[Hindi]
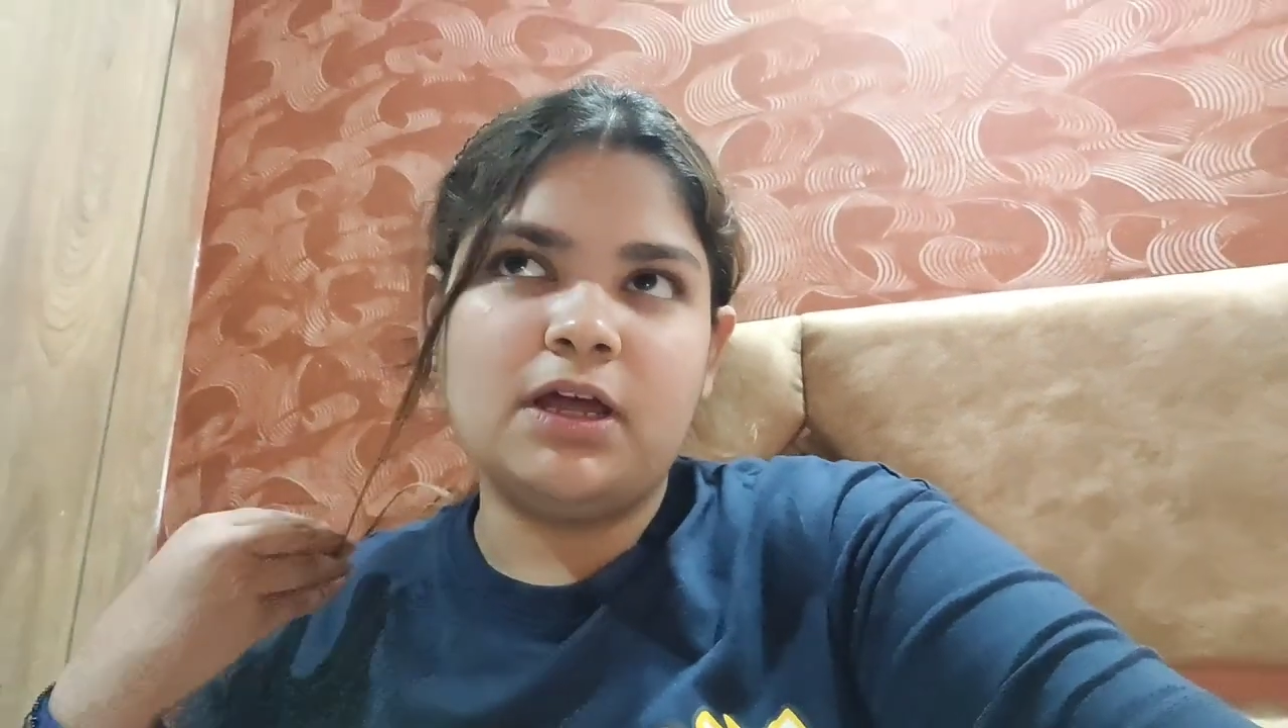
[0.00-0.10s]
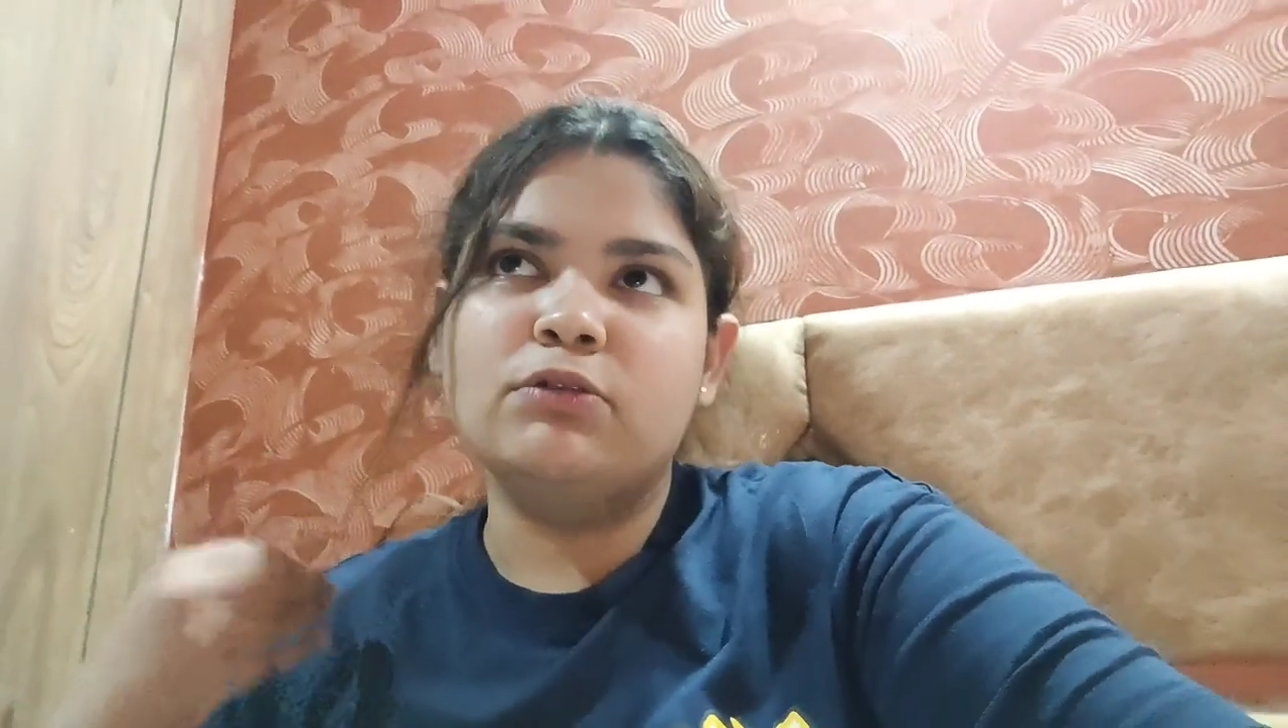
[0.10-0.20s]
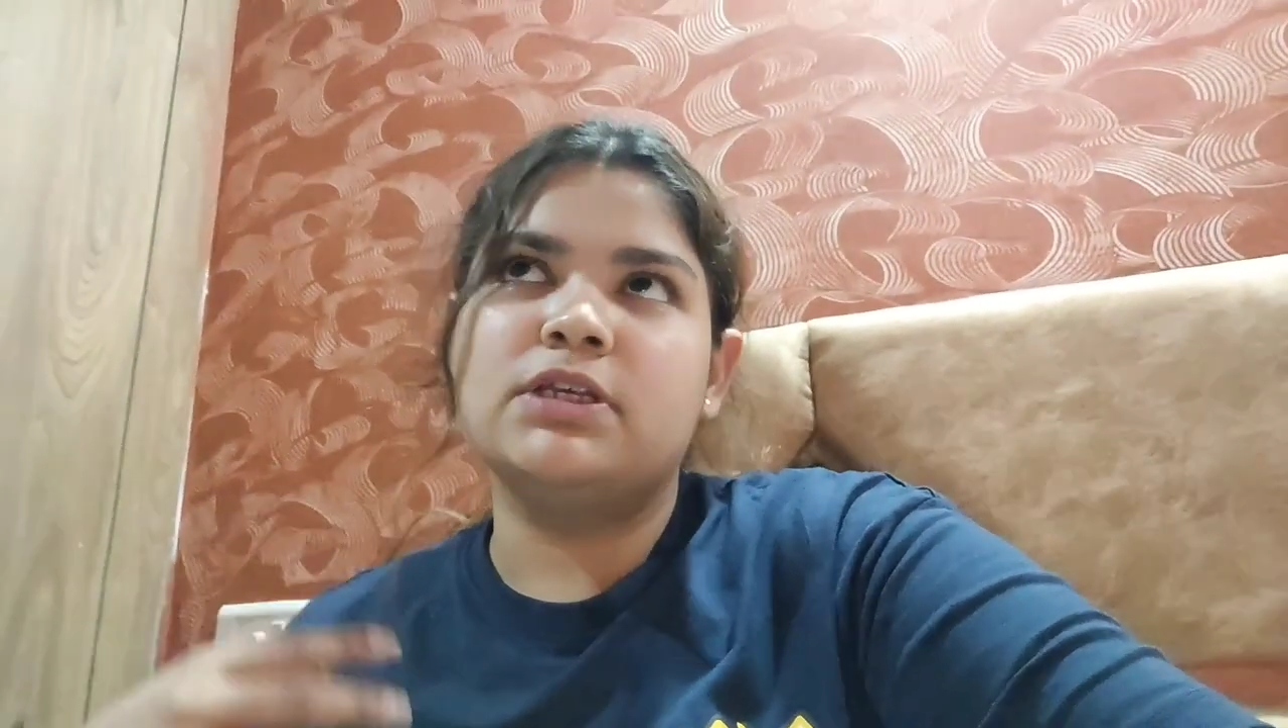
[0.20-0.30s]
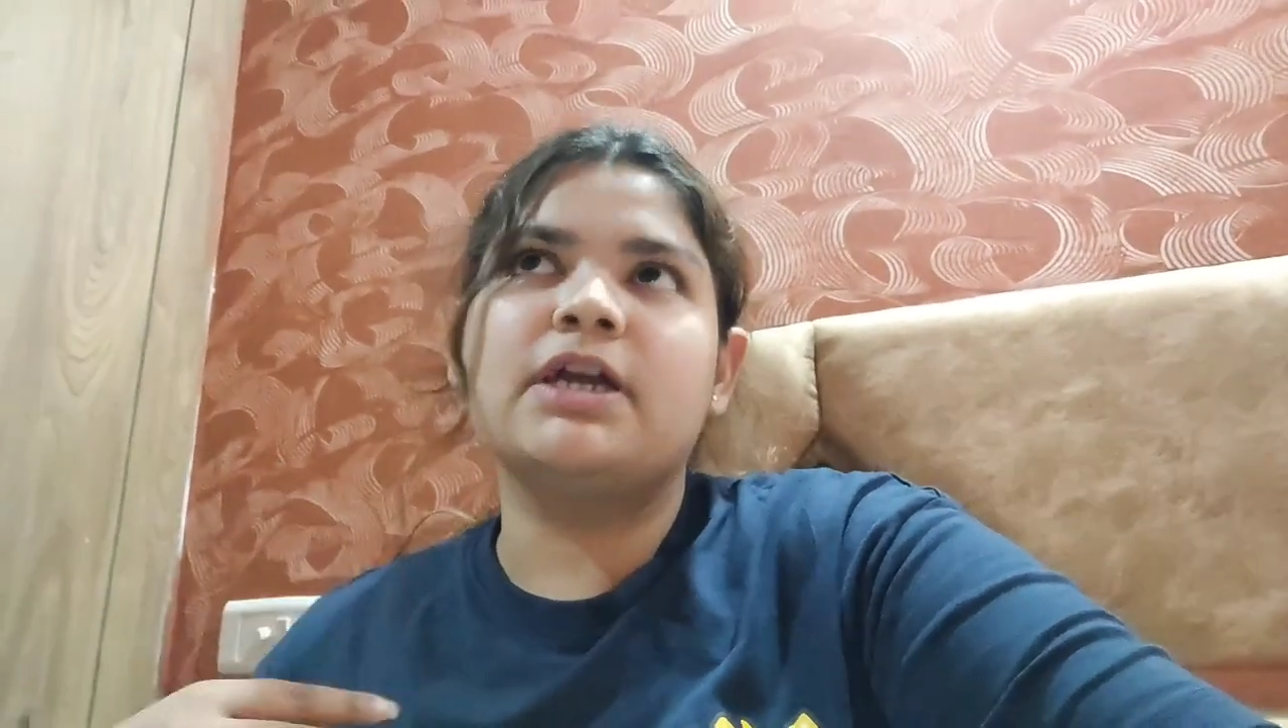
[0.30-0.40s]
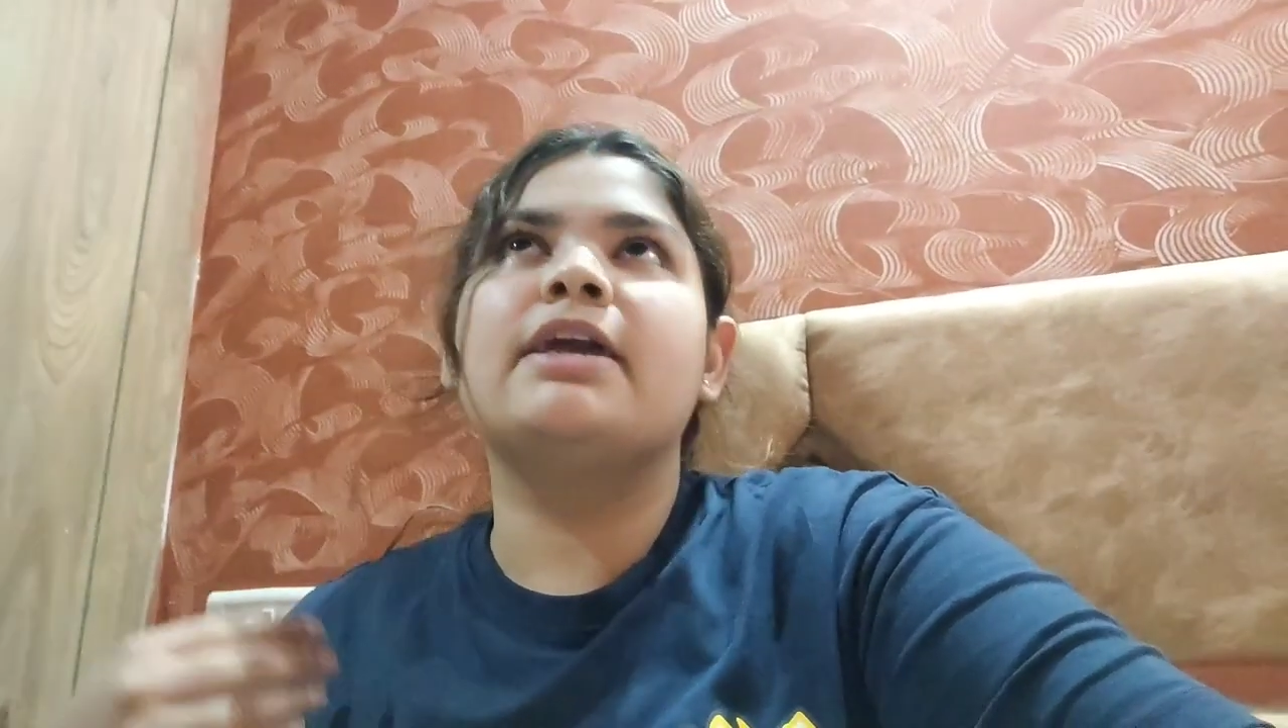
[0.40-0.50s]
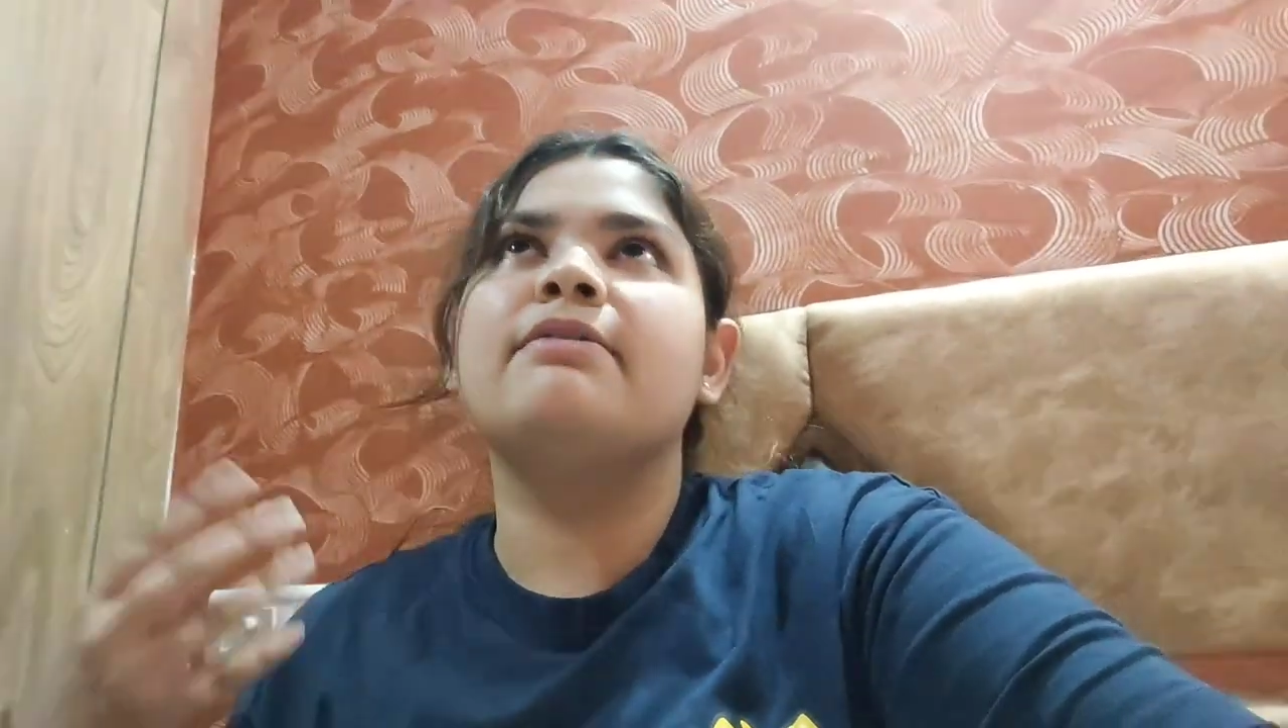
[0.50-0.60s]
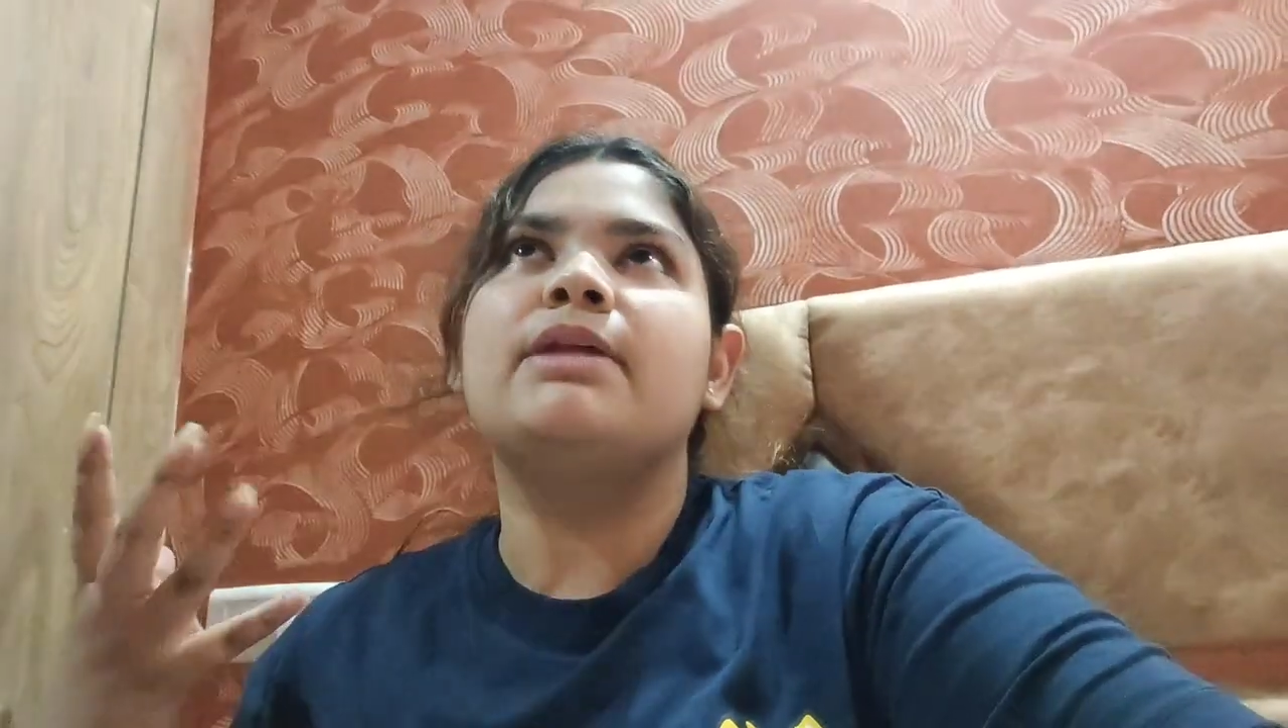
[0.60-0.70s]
हो सके कि